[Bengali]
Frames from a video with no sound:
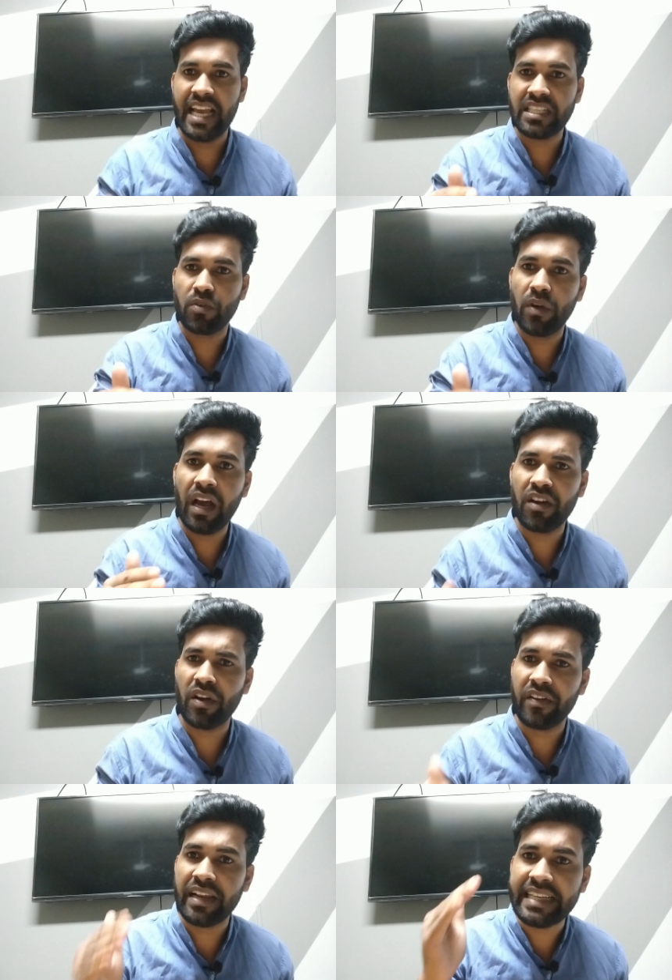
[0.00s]
এই যে
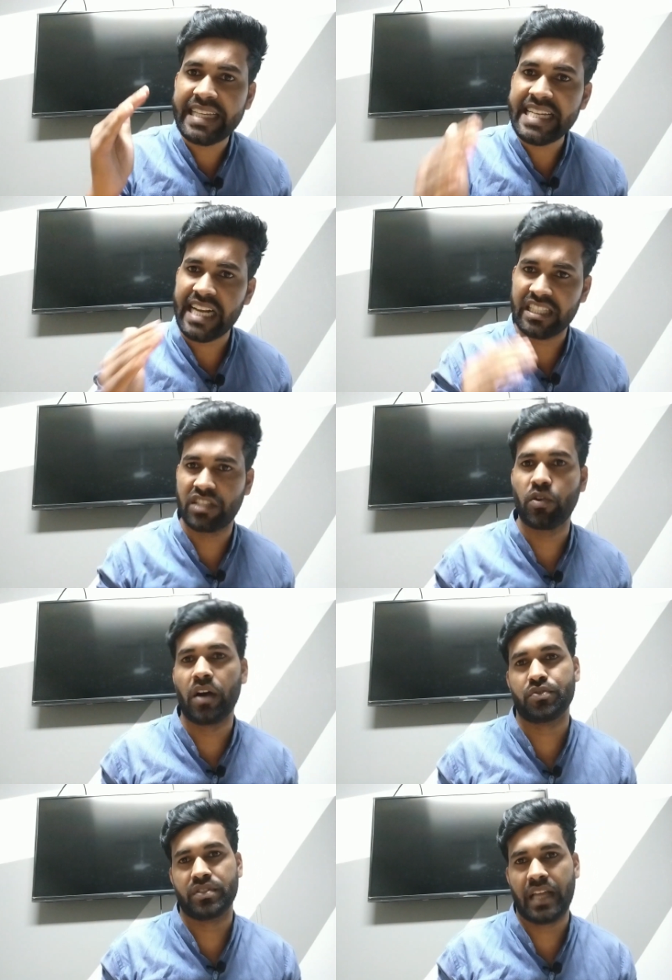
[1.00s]
কুলাঙ্গরগুলো কি শাস্তি
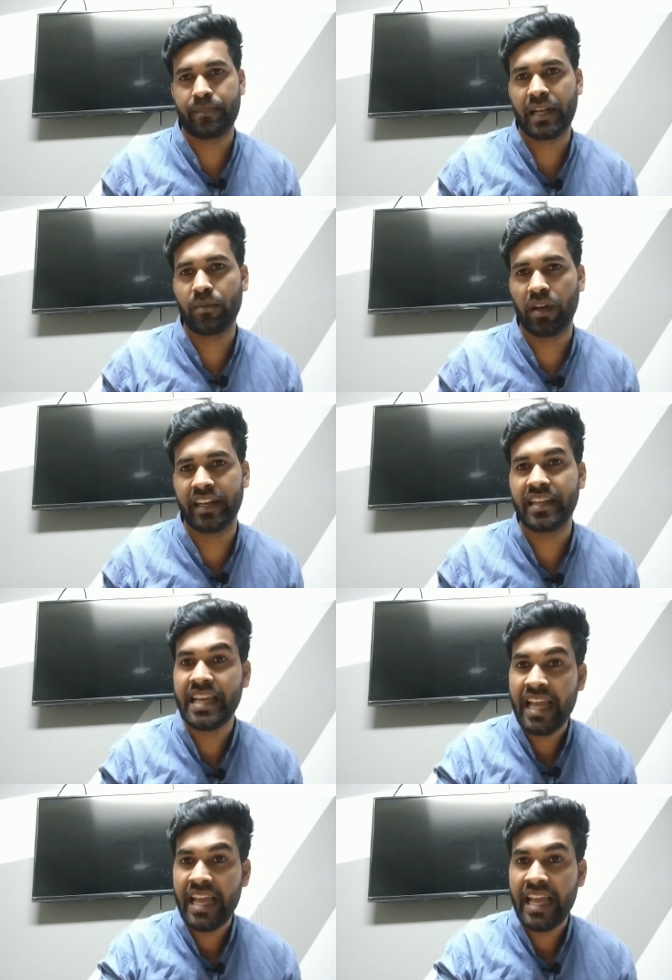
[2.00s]
হওয়া উচিত আপনারই বলেন